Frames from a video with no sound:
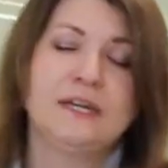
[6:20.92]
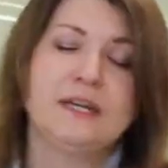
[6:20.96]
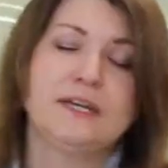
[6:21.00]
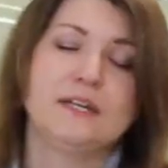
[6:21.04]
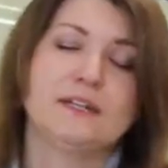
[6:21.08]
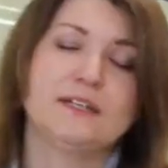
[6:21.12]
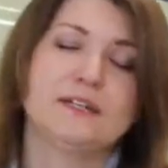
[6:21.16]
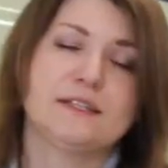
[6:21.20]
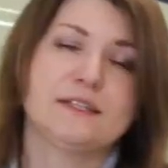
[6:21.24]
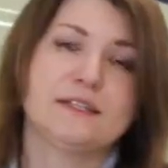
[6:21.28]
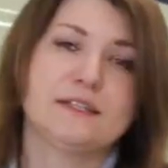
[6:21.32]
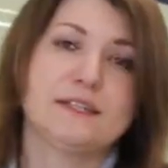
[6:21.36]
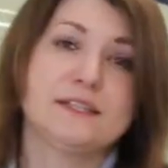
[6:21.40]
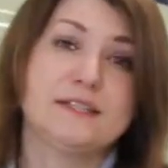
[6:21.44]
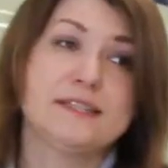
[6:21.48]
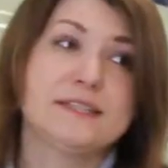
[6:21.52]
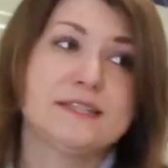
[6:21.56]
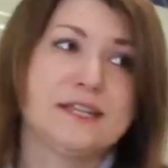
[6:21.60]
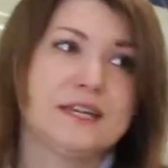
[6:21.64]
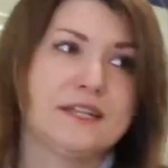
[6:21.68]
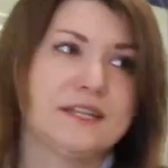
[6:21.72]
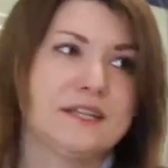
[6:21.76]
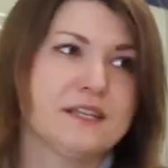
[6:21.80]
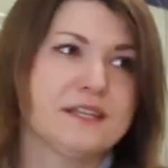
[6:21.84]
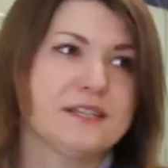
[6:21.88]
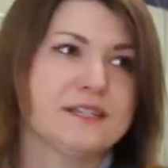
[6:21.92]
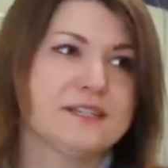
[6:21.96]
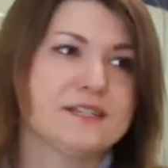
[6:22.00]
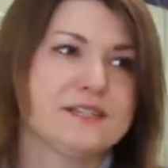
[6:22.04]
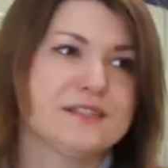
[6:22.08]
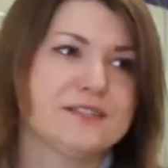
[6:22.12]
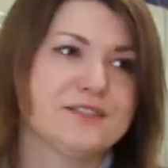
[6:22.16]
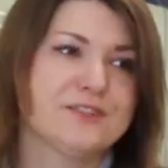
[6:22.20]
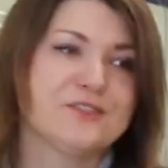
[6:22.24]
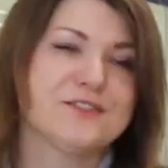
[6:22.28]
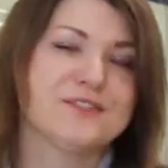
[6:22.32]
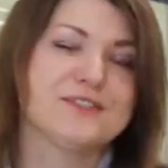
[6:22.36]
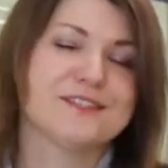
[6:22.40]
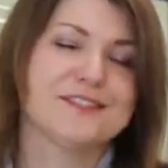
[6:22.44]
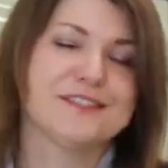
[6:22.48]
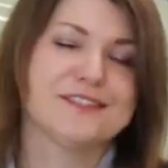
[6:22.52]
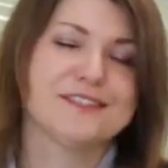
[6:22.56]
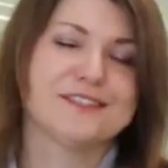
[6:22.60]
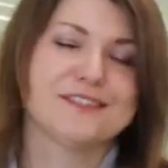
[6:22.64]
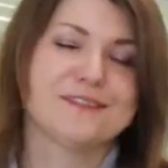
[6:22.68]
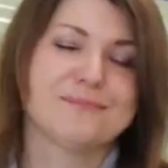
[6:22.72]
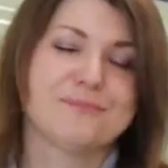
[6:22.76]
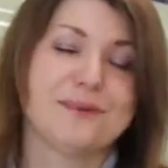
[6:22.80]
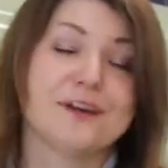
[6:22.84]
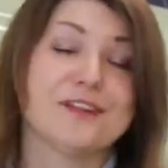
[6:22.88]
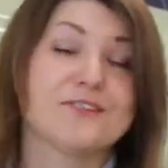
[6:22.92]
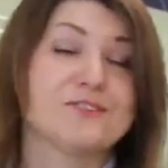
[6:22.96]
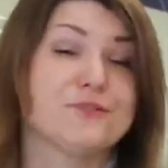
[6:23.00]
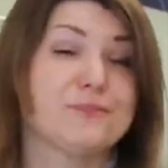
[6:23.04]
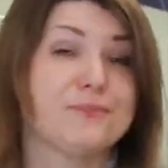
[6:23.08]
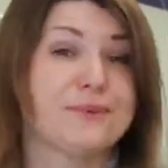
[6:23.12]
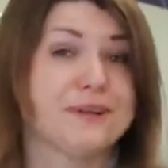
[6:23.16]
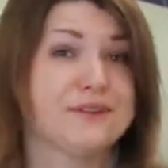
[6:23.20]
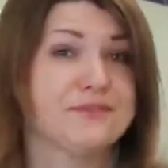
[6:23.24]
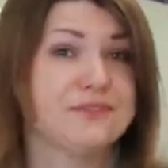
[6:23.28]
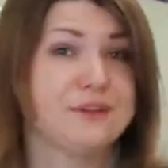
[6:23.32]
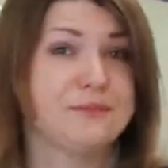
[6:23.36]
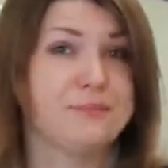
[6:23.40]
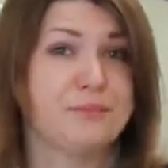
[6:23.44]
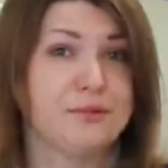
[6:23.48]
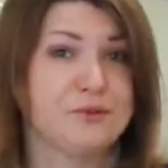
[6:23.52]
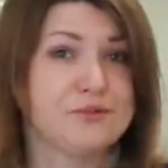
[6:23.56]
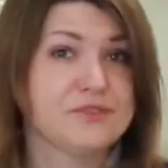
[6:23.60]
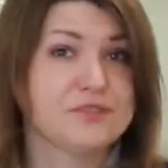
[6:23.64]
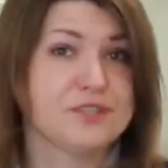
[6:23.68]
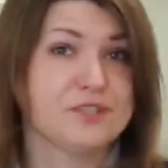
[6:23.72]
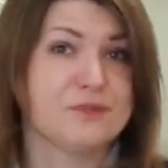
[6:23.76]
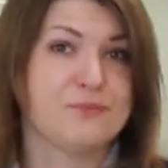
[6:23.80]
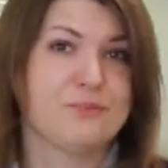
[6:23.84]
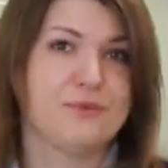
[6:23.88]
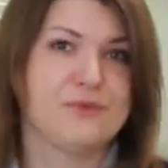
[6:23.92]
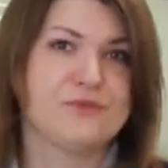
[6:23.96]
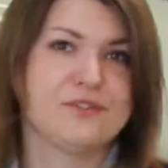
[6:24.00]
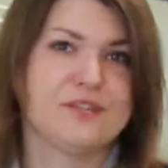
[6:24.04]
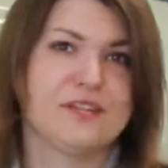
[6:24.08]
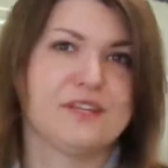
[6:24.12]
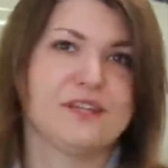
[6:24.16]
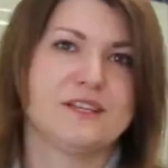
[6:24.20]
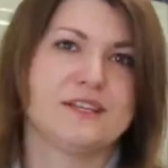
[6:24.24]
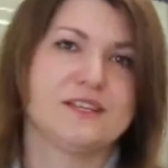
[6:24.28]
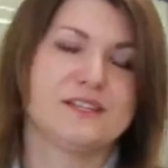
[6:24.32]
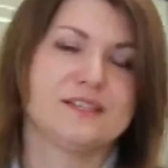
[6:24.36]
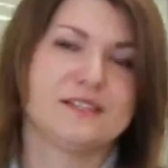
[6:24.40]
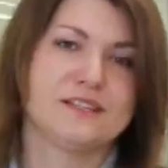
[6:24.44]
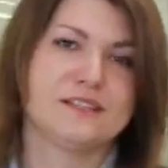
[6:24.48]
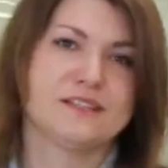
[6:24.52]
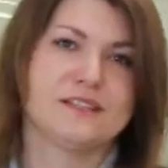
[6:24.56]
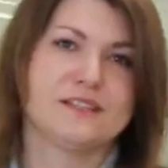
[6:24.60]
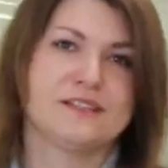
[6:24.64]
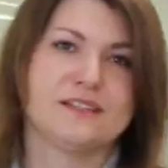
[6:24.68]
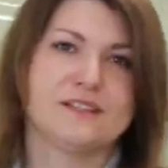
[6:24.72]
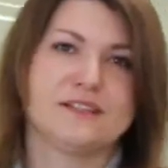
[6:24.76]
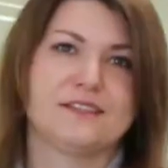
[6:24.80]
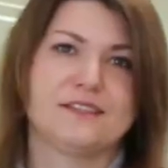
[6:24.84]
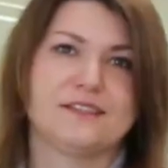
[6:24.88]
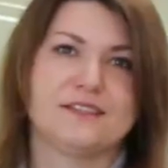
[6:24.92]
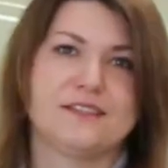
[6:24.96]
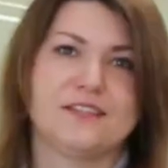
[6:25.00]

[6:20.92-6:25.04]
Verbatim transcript: E, I znany jest, to jest e, bardzo barwna postać, bo on znany jest e,